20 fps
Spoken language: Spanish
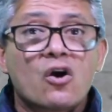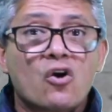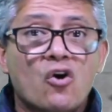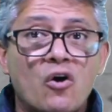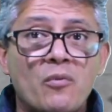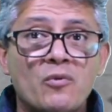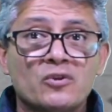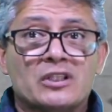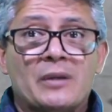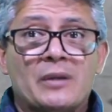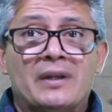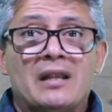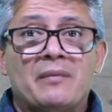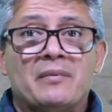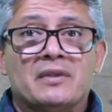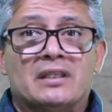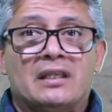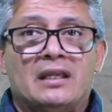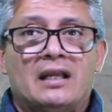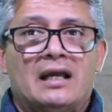¿Cómo se van a
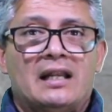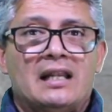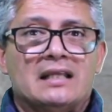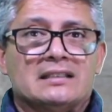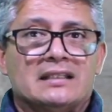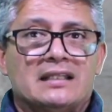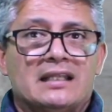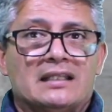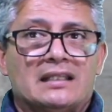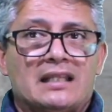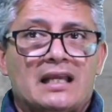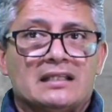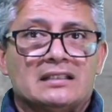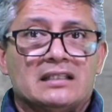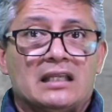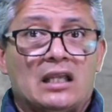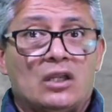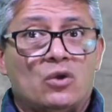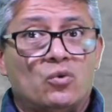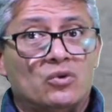mitigar las
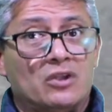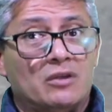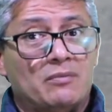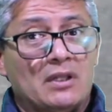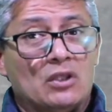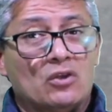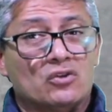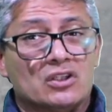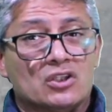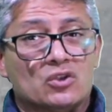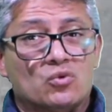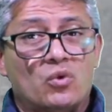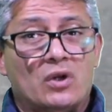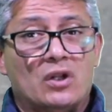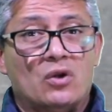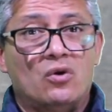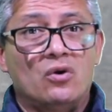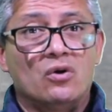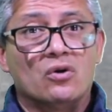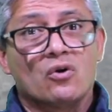grietas y hundimientos de
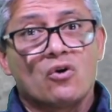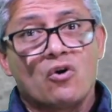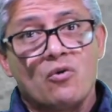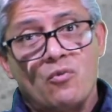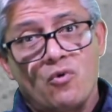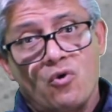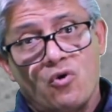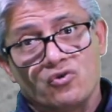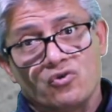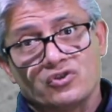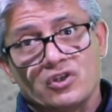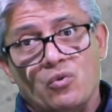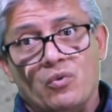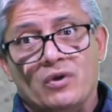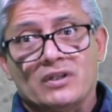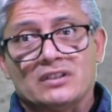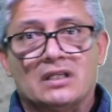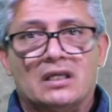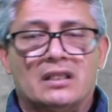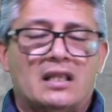suelo como
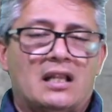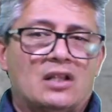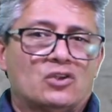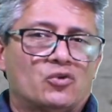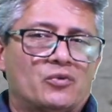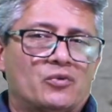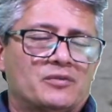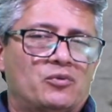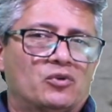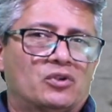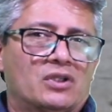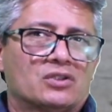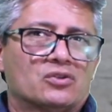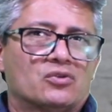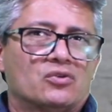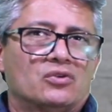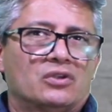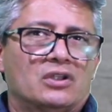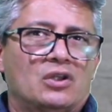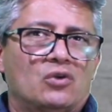consecuencia de la
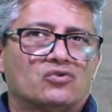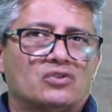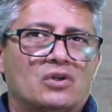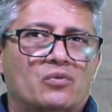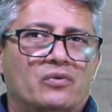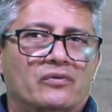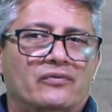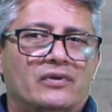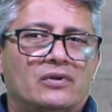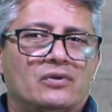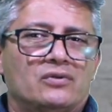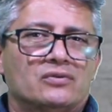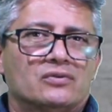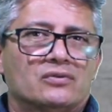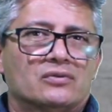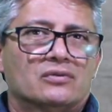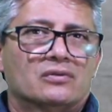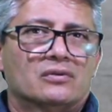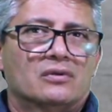sobreexplotación de los acuíferos?